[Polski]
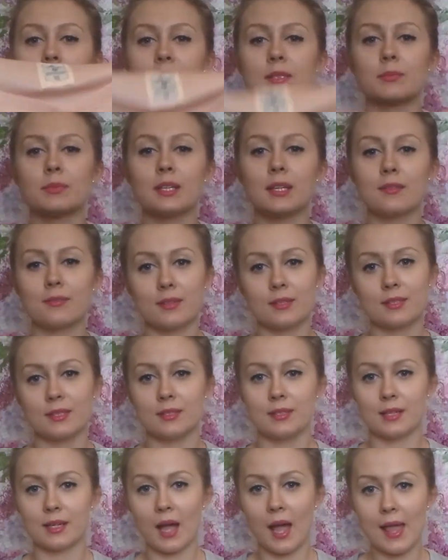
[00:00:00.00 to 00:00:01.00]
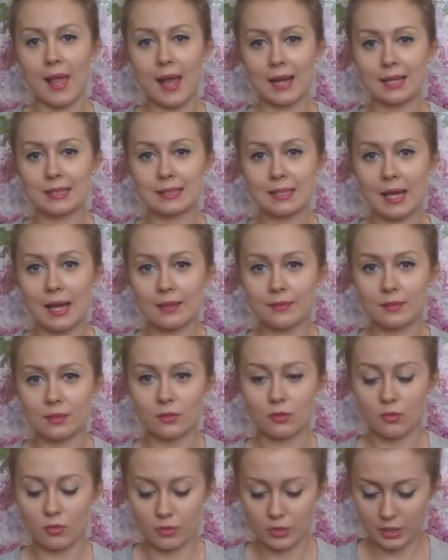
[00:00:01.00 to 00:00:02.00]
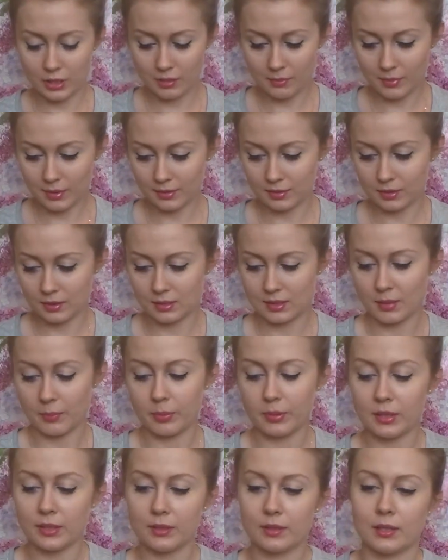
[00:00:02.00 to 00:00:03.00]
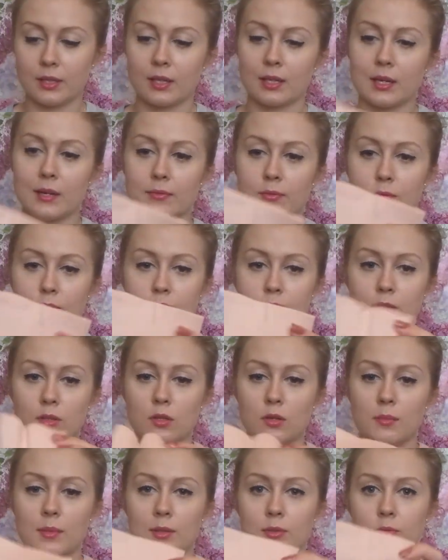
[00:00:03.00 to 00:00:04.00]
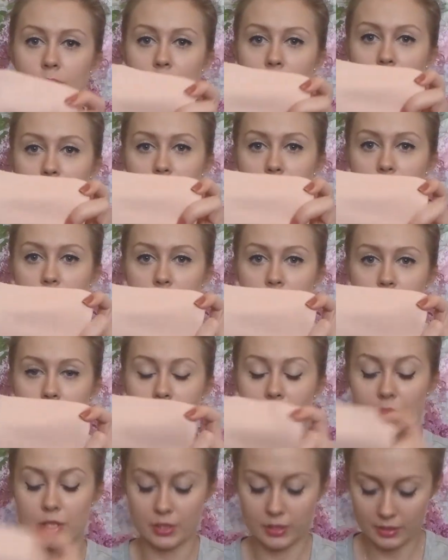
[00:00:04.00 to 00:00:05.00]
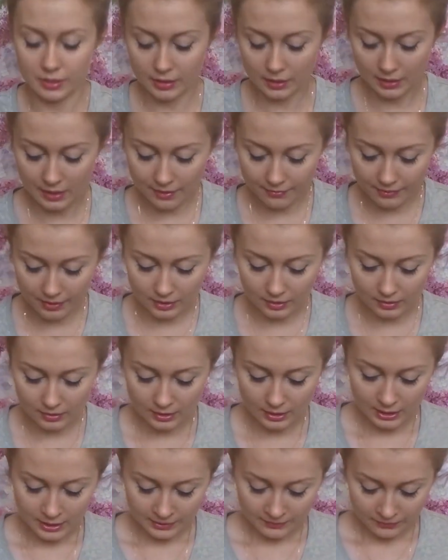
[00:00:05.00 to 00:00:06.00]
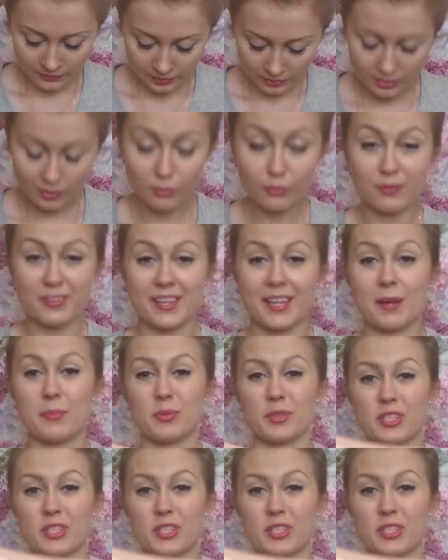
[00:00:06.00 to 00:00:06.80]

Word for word: Jest mniej więcej taka jak ta, tylko że nie ma tych zapinanych rękawków, tylko ma tutaj e, ściągacze na rękawach. No ja mówię, ja